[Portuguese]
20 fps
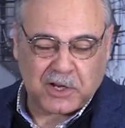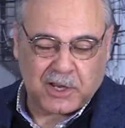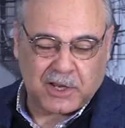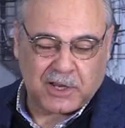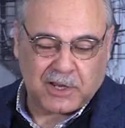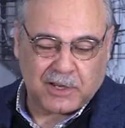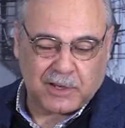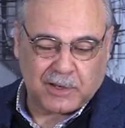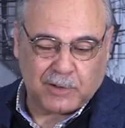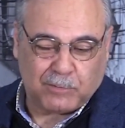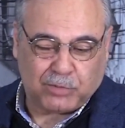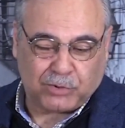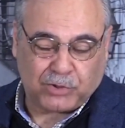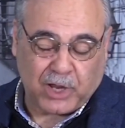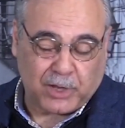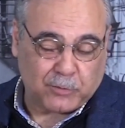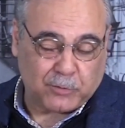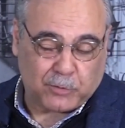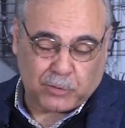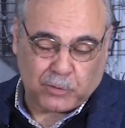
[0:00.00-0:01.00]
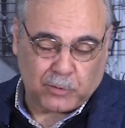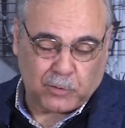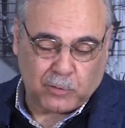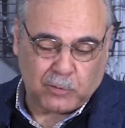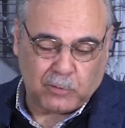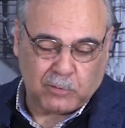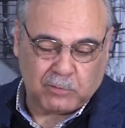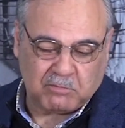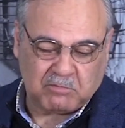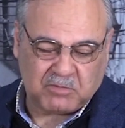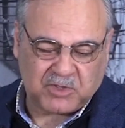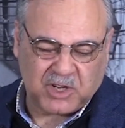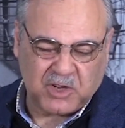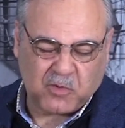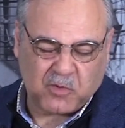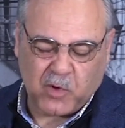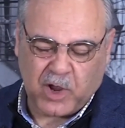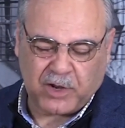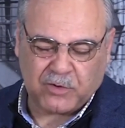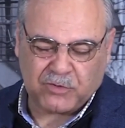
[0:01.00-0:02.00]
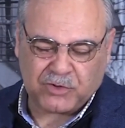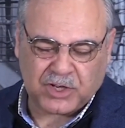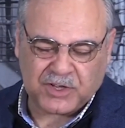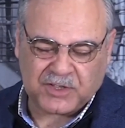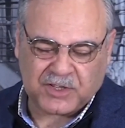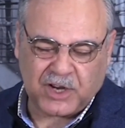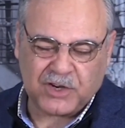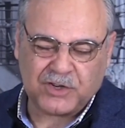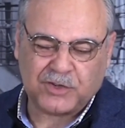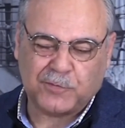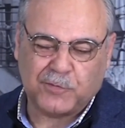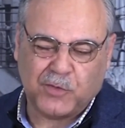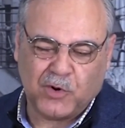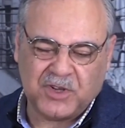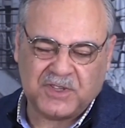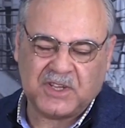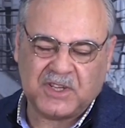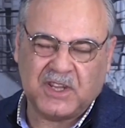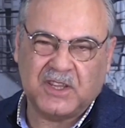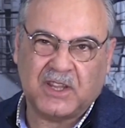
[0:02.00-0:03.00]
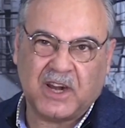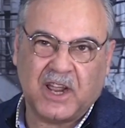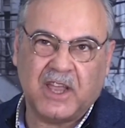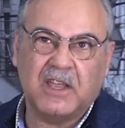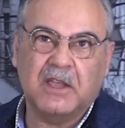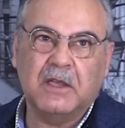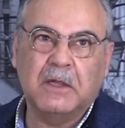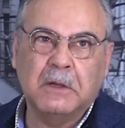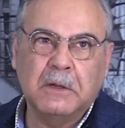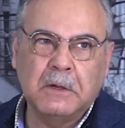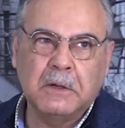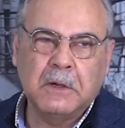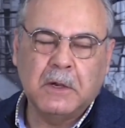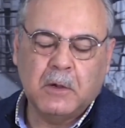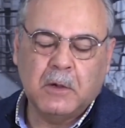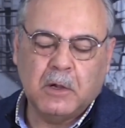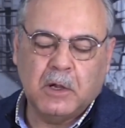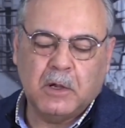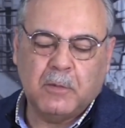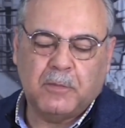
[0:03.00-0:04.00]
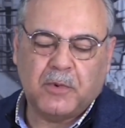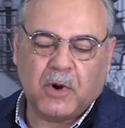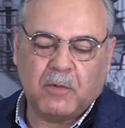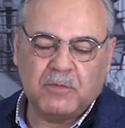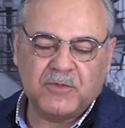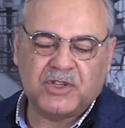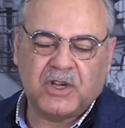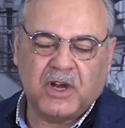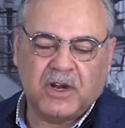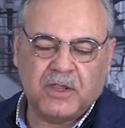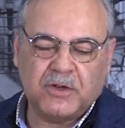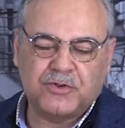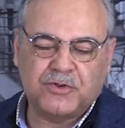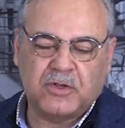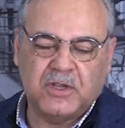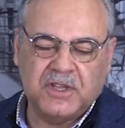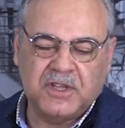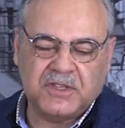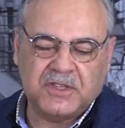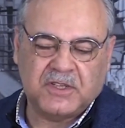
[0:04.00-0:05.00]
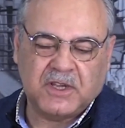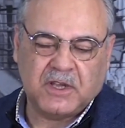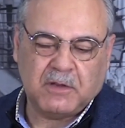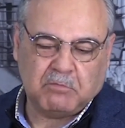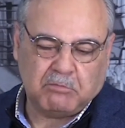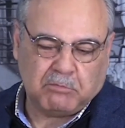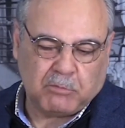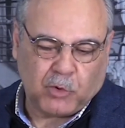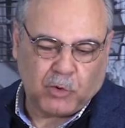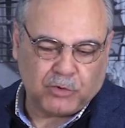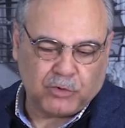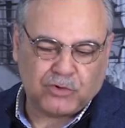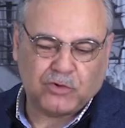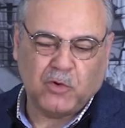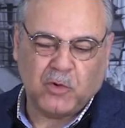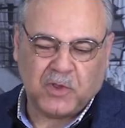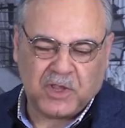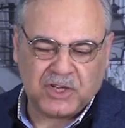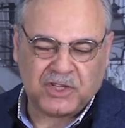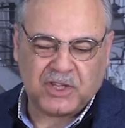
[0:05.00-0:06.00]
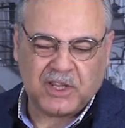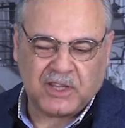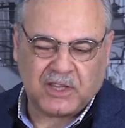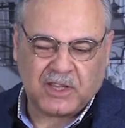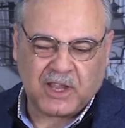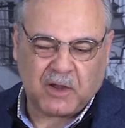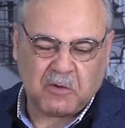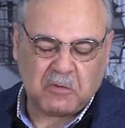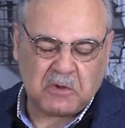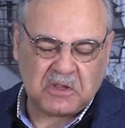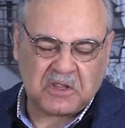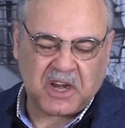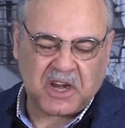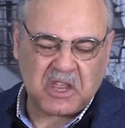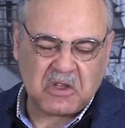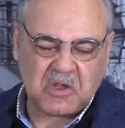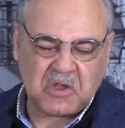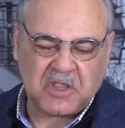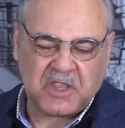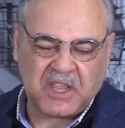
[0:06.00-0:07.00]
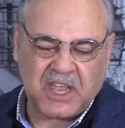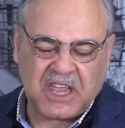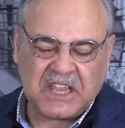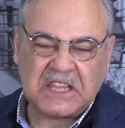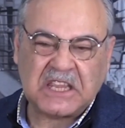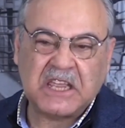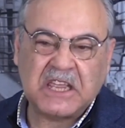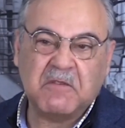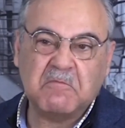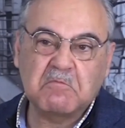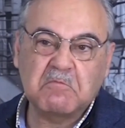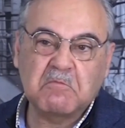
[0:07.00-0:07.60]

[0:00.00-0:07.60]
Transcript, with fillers: Eh, portanto, eu, cinco anos, seis anos depois, entrei eh, para o Ministério da Justiça, onde estou desde então, entrei em 80